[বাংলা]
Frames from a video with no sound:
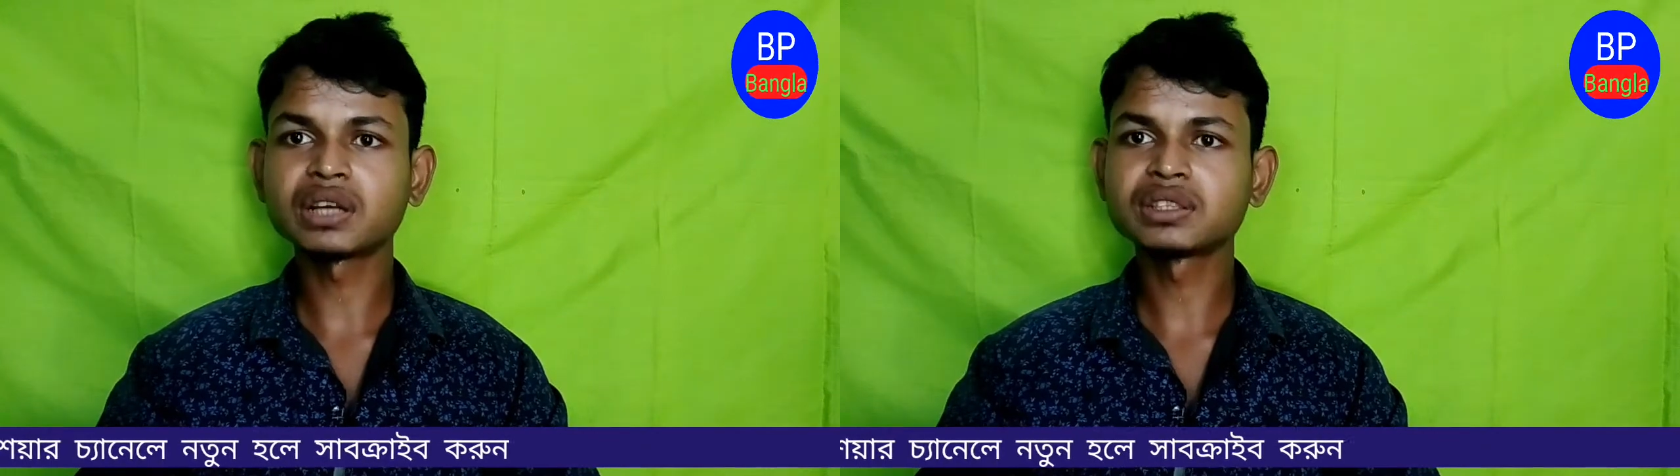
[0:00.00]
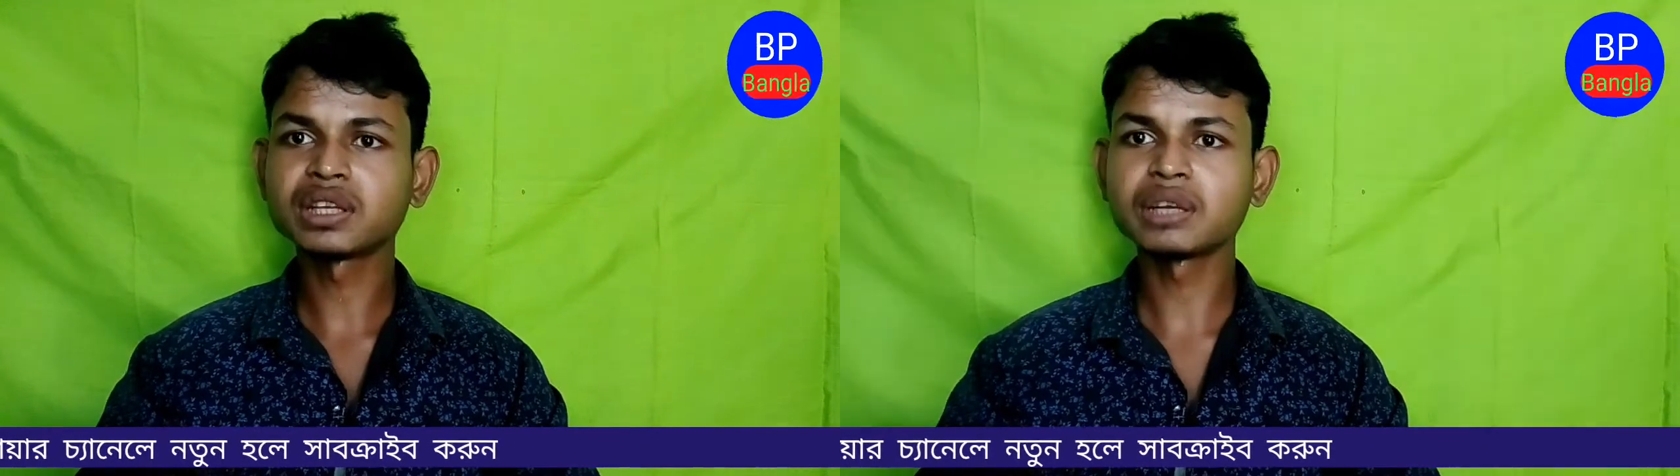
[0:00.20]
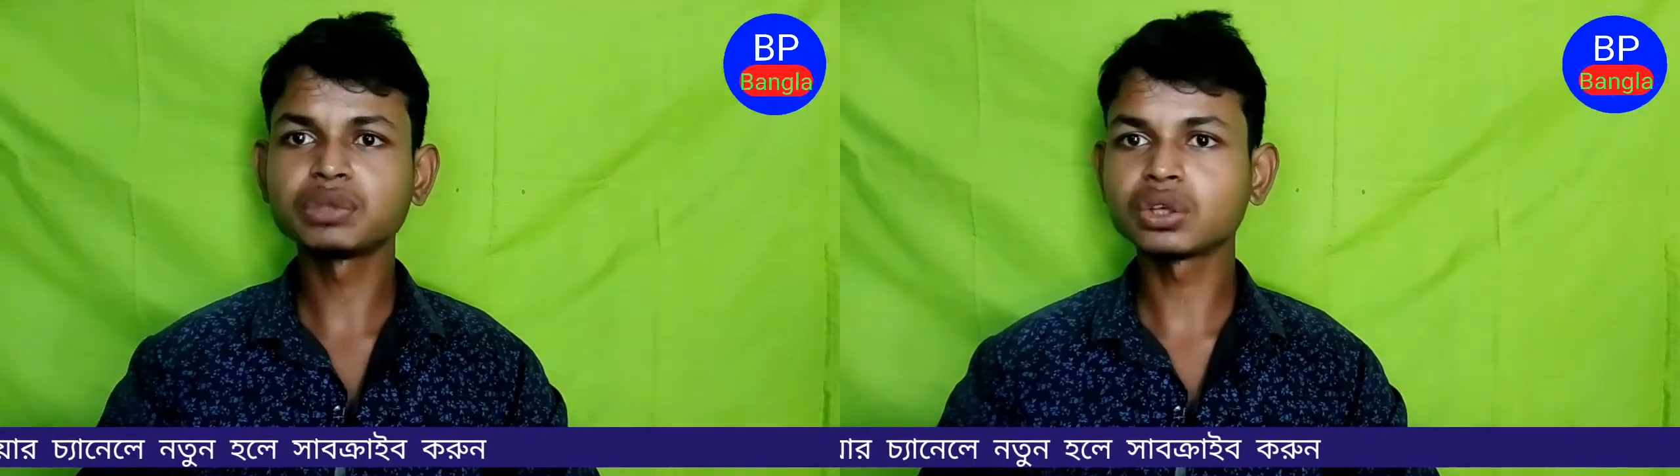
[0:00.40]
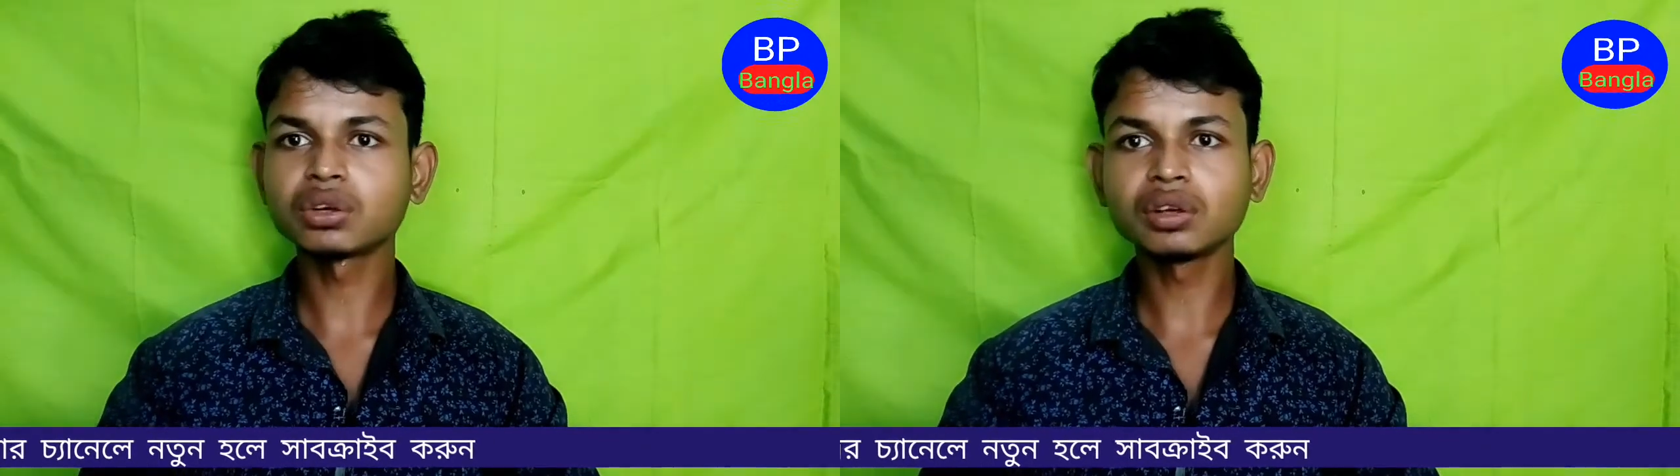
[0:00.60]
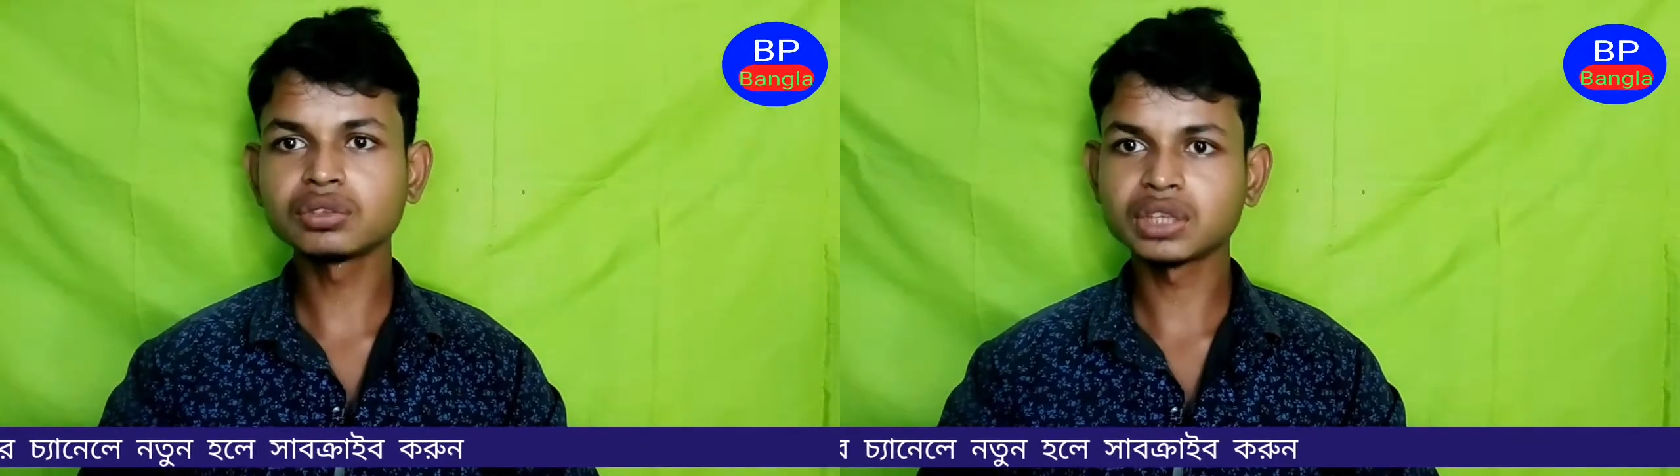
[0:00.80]
বাড়ছে এই
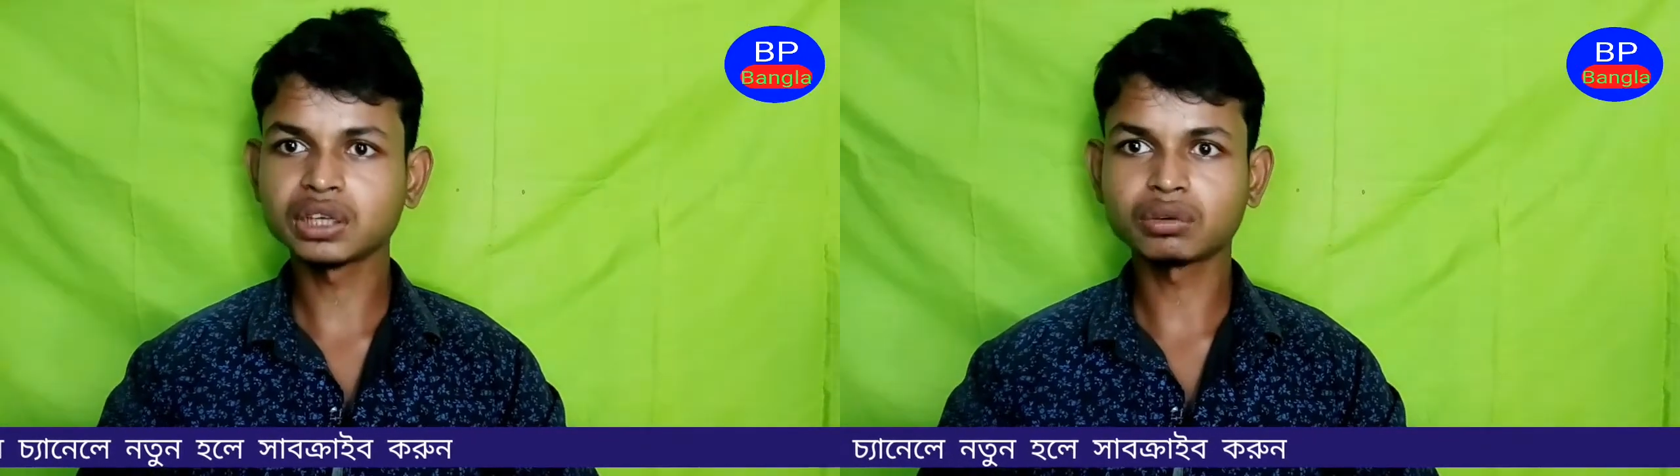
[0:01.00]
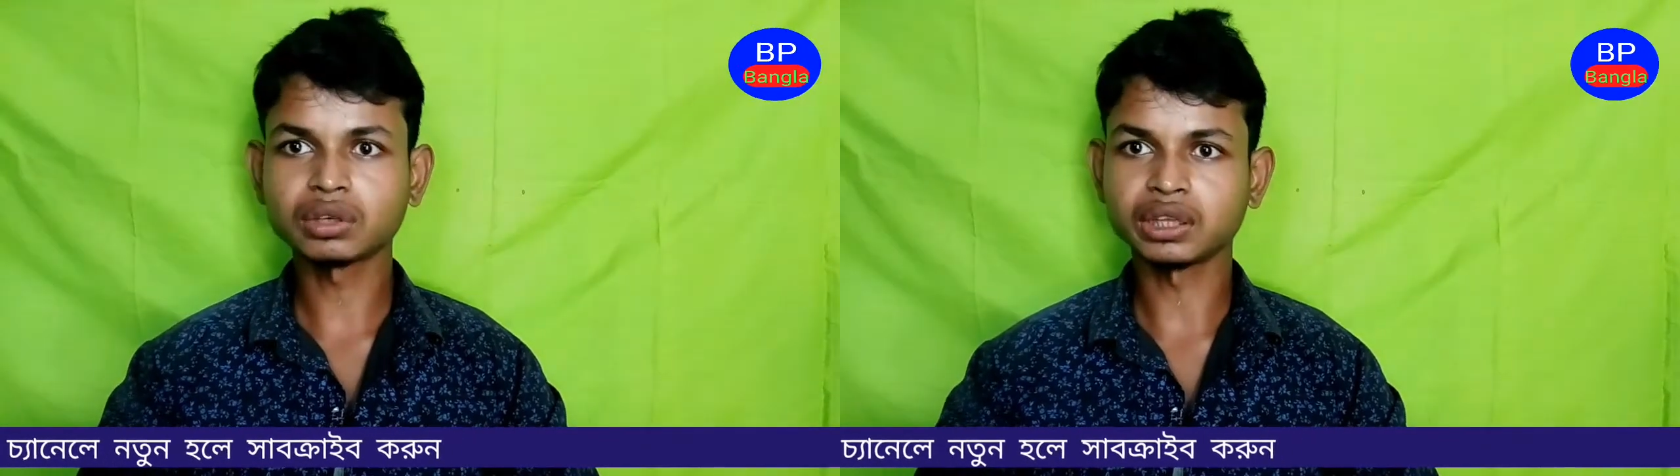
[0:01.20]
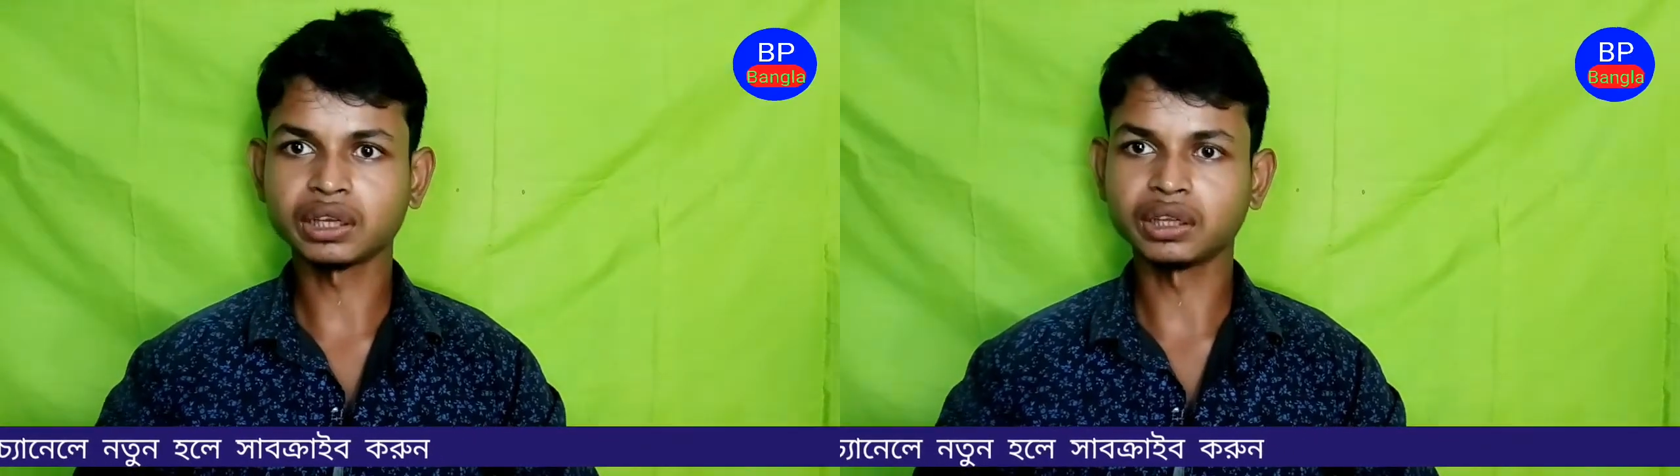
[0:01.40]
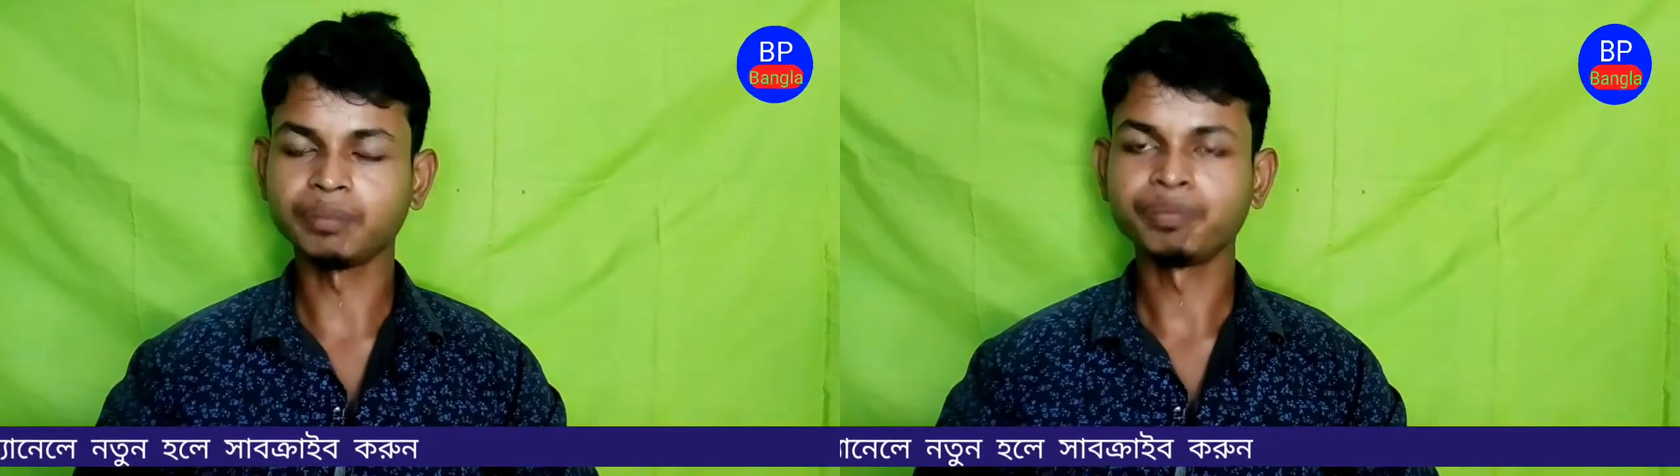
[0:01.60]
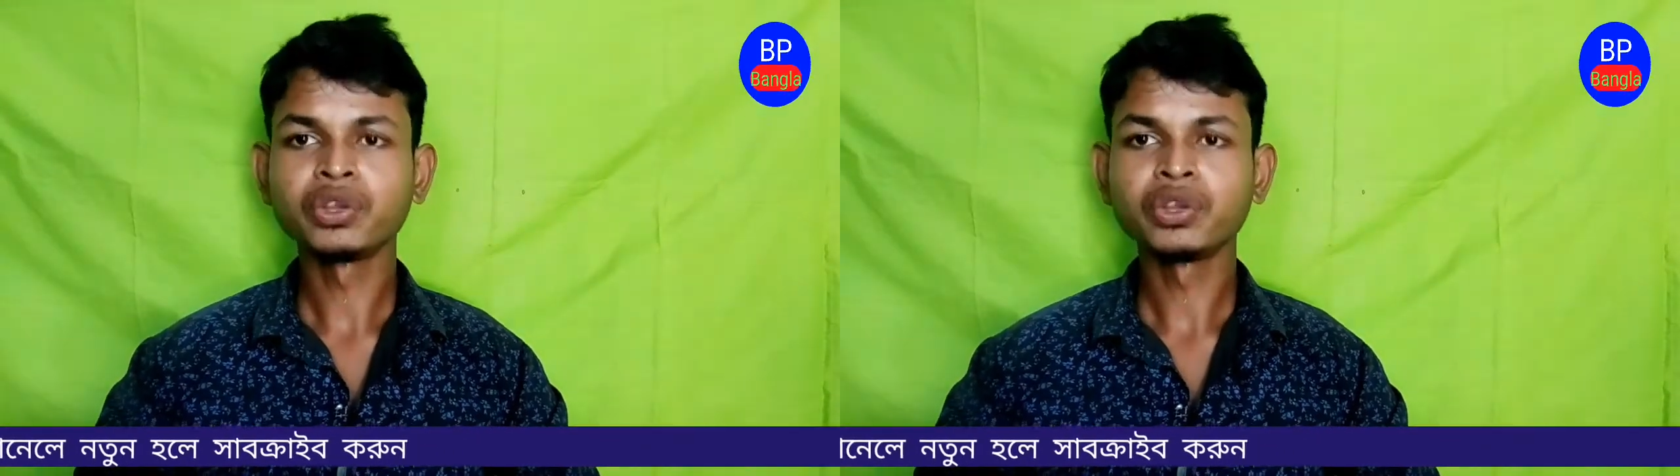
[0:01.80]
বিষয়গুলো চেক করে থাকি